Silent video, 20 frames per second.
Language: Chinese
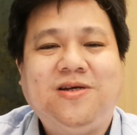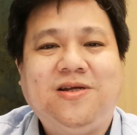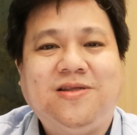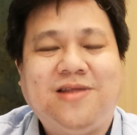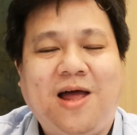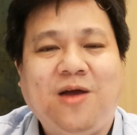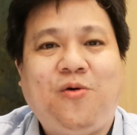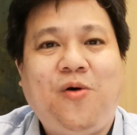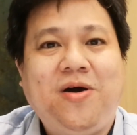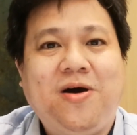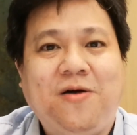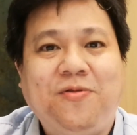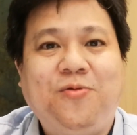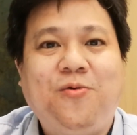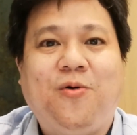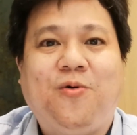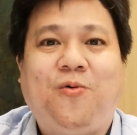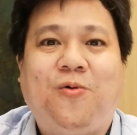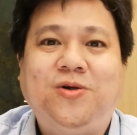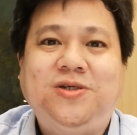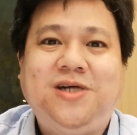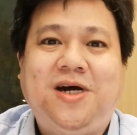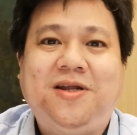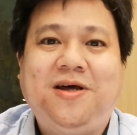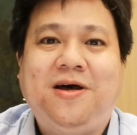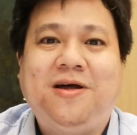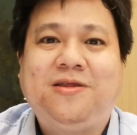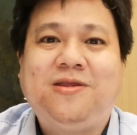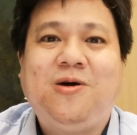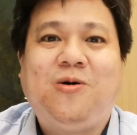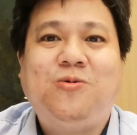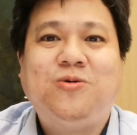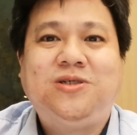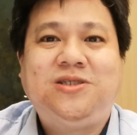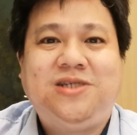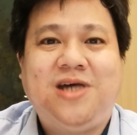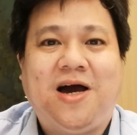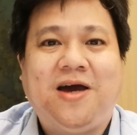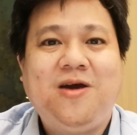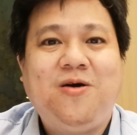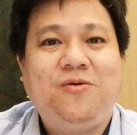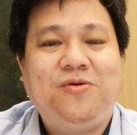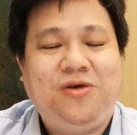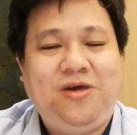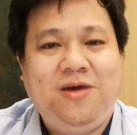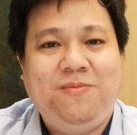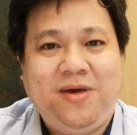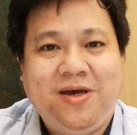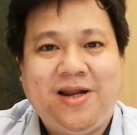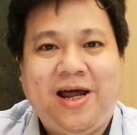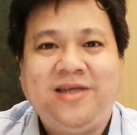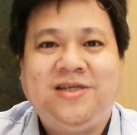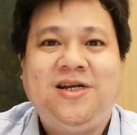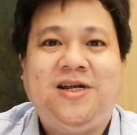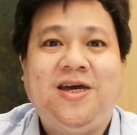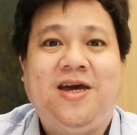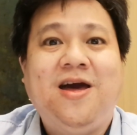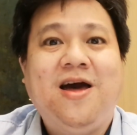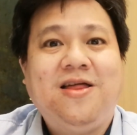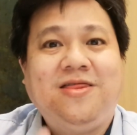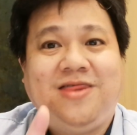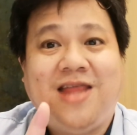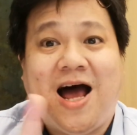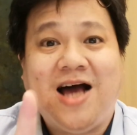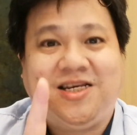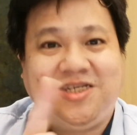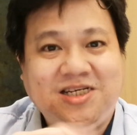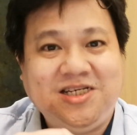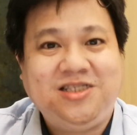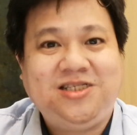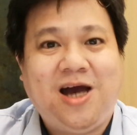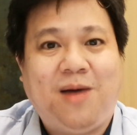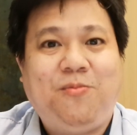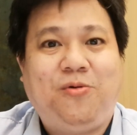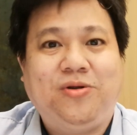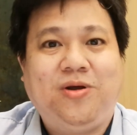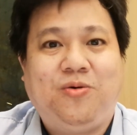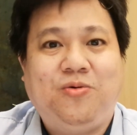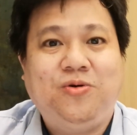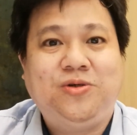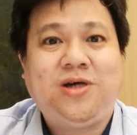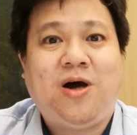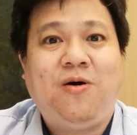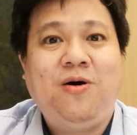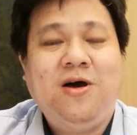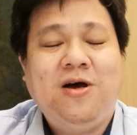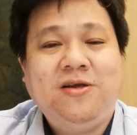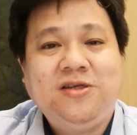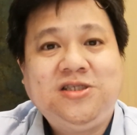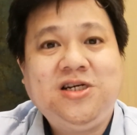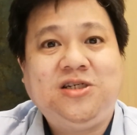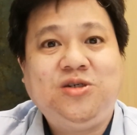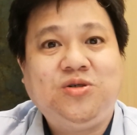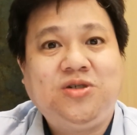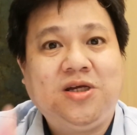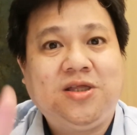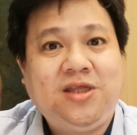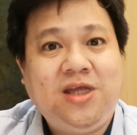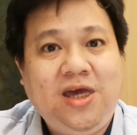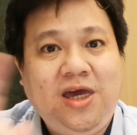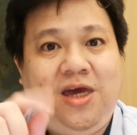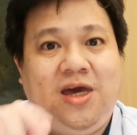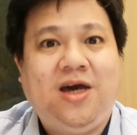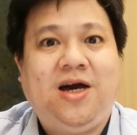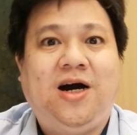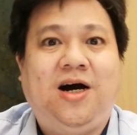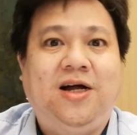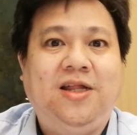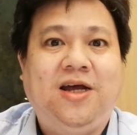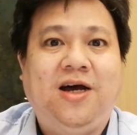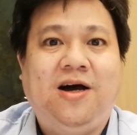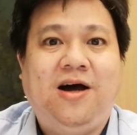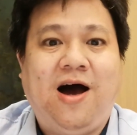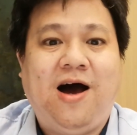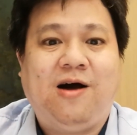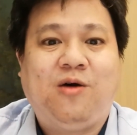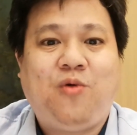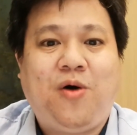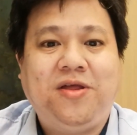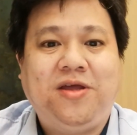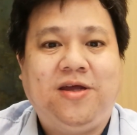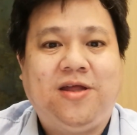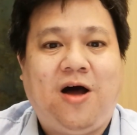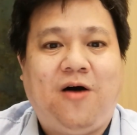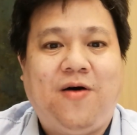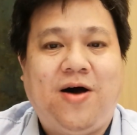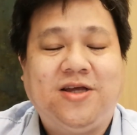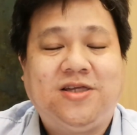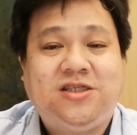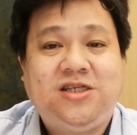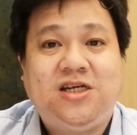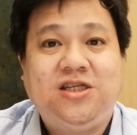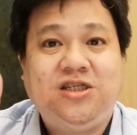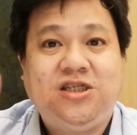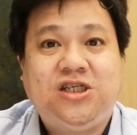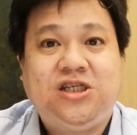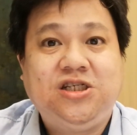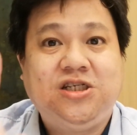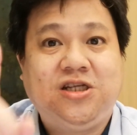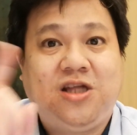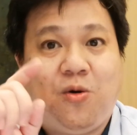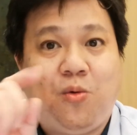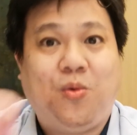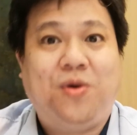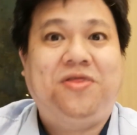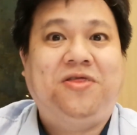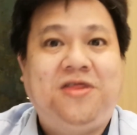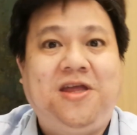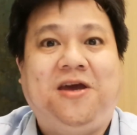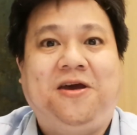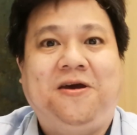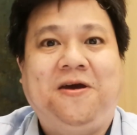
难怪很多国家呢都想要移民来这里拿新加坡的护照，这就是第一个呢关于到政治的稳定。